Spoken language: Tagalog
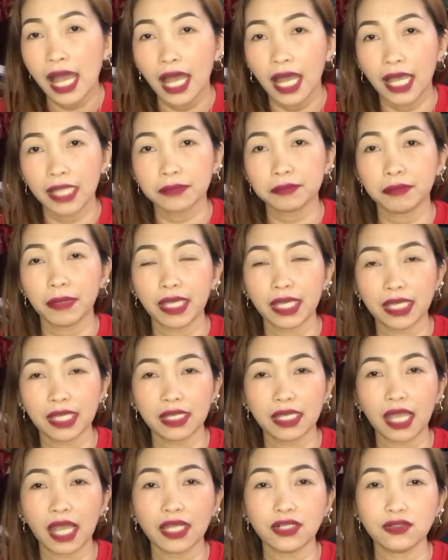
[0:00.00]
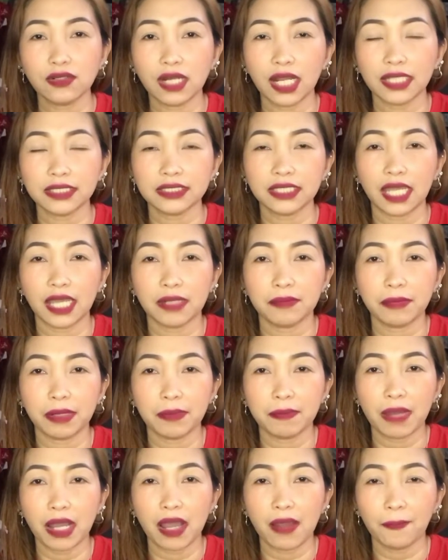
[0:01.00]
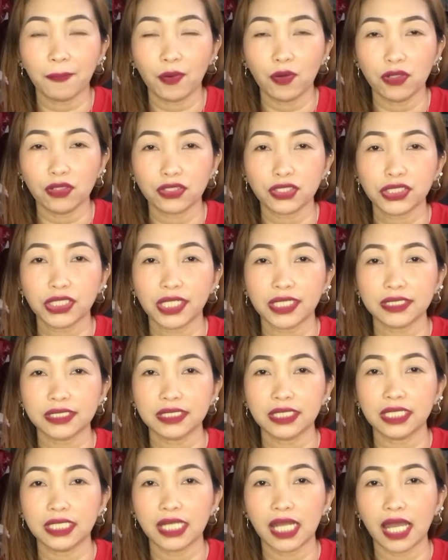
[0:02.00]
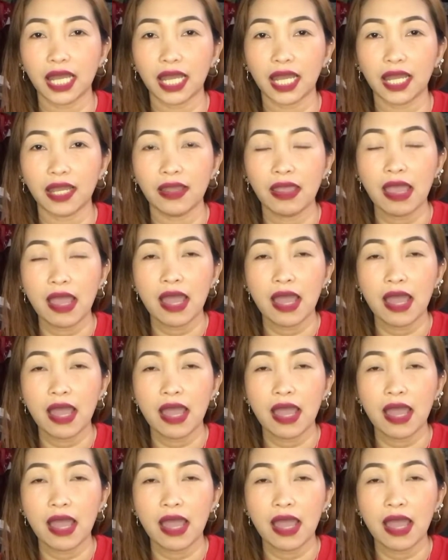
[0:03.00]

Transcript: At may ano lang din, may mga polo shirt din na